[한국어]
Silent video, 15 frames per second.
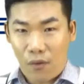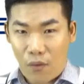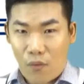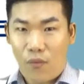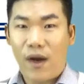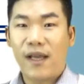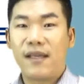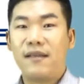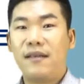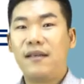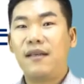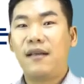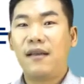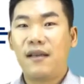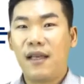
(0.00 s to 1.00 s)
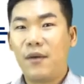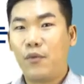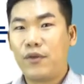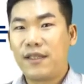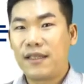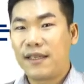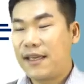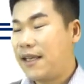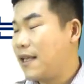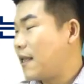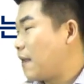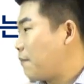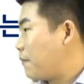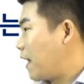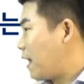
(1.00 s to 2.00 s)
확인을 해 보시기
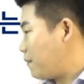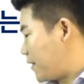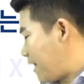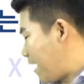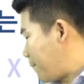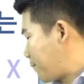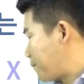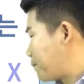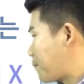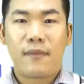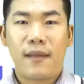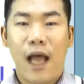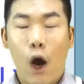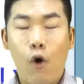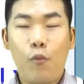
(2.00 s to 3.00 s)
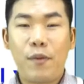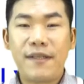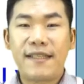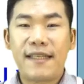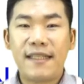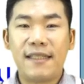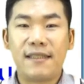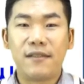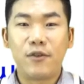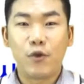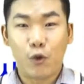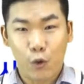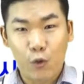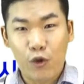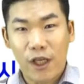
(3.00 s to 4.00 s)
바랍니다. 아홉 번째는
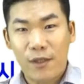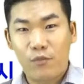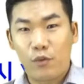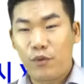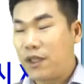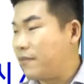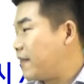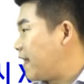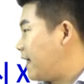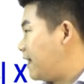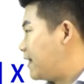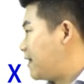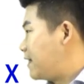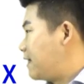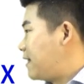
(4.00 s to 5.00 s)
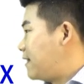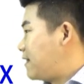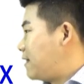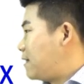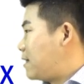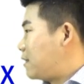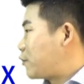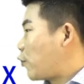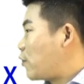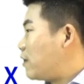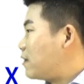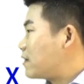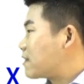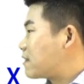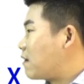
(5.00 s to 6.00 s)
중요한 부분입니다.
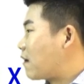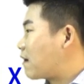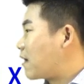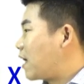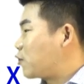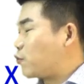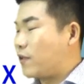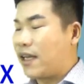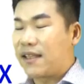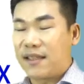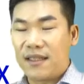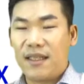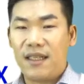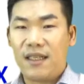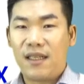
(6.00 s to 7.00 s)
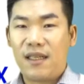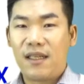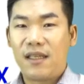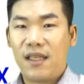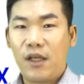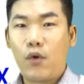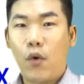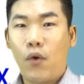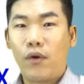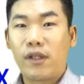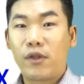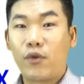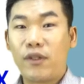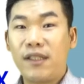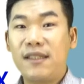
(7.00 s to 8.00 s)
소형 저가주택 등을 1호
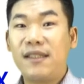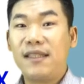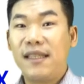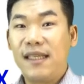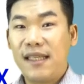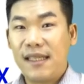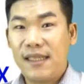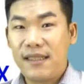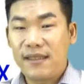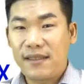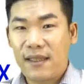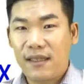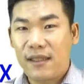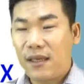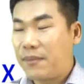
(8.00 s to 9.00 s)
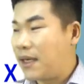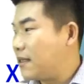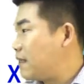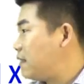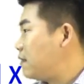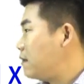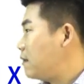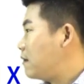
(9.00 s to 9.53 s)
또는 1세대만을